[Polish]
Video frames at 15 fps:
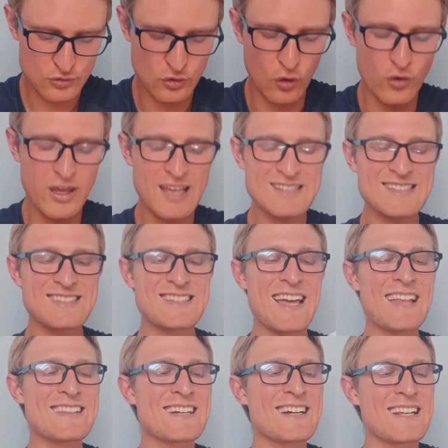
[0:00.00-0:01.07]
To jest
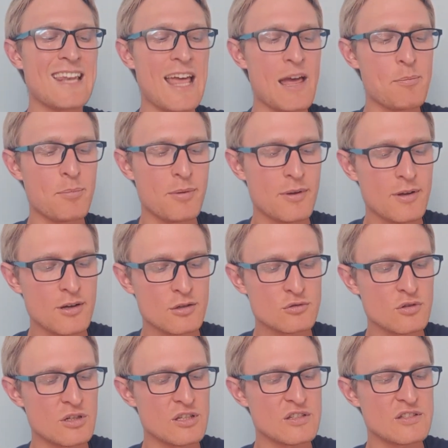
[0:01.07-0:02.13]
ten chleb,
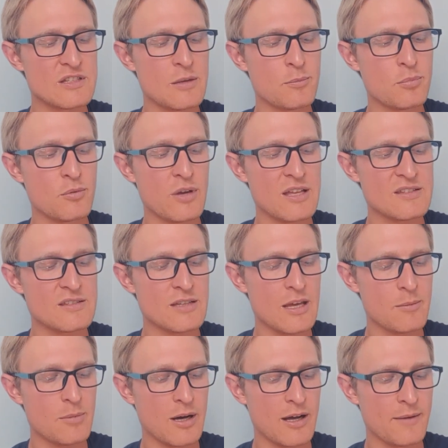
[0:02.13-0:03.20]
który wstępuje z
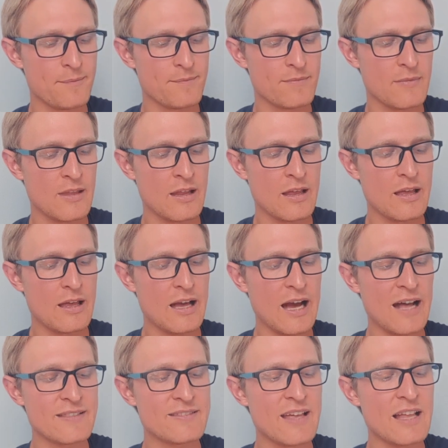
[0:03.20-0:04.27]
nieba,
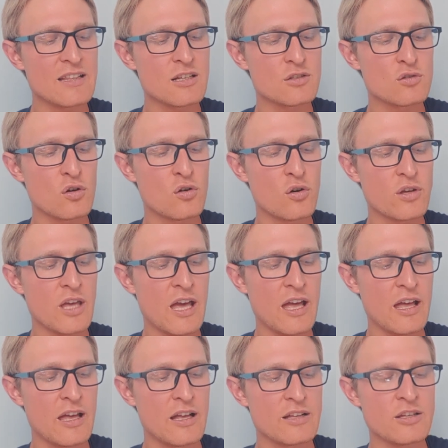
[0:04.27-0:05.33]
a ten, kto go
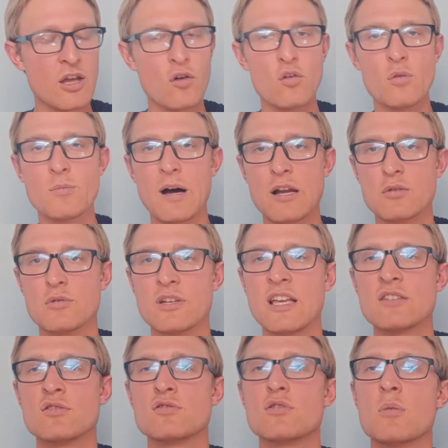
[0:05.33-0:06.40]
je, nie umarł.
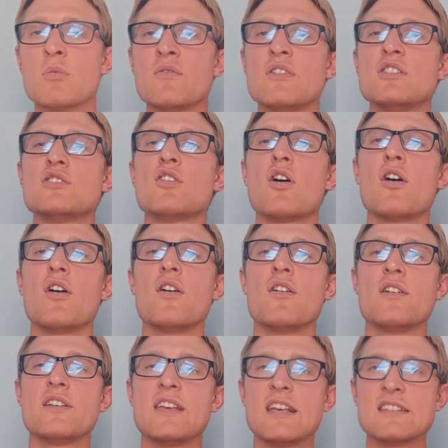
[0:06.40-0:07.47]
Jezus to mówi: To
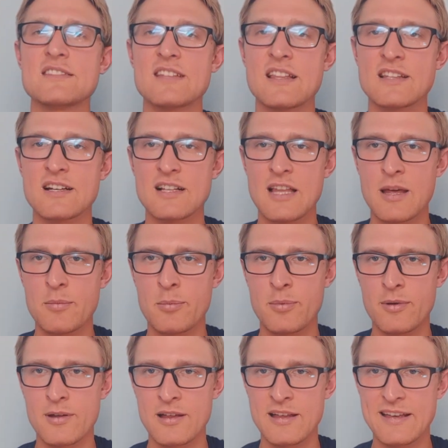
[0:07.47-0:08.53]
jest ten chleb.
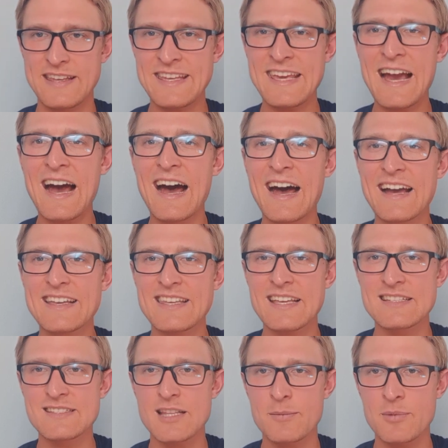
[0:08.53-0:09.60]
Ja
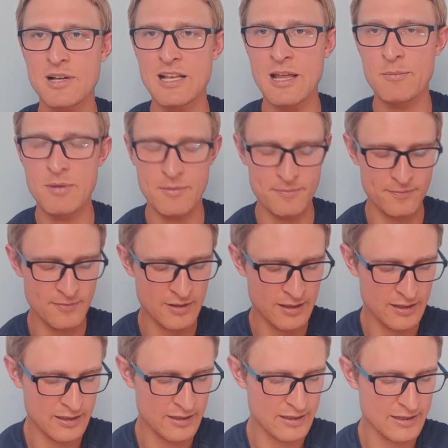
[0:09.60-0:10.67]
jestem chlebem.
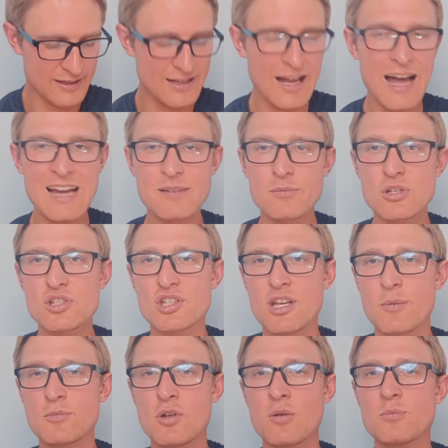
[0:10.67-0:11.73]
Karmisz
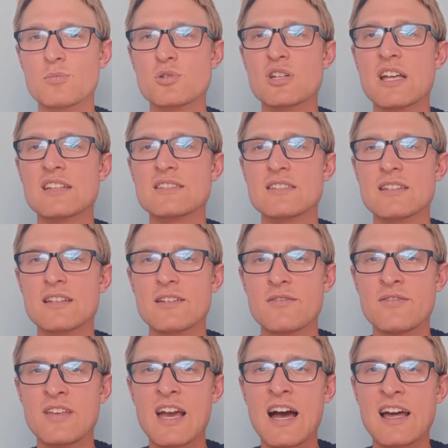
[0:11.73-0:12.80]
się mną przez
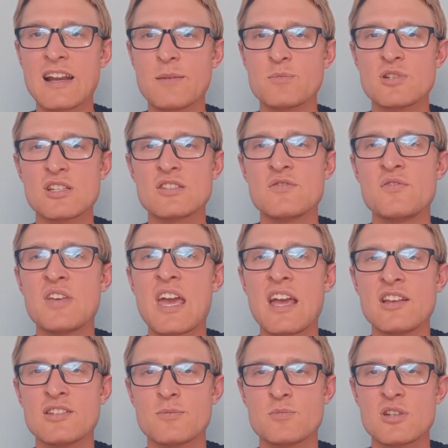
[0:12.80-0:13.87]
wiarę, przez
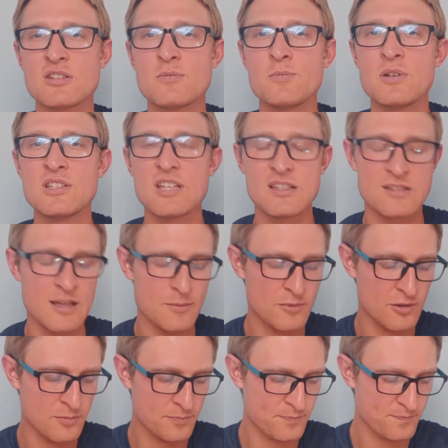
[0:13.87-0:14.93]
więź, przez bycie ze
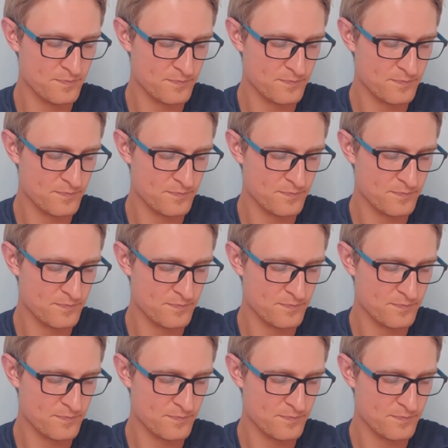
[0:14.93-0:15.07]
mną.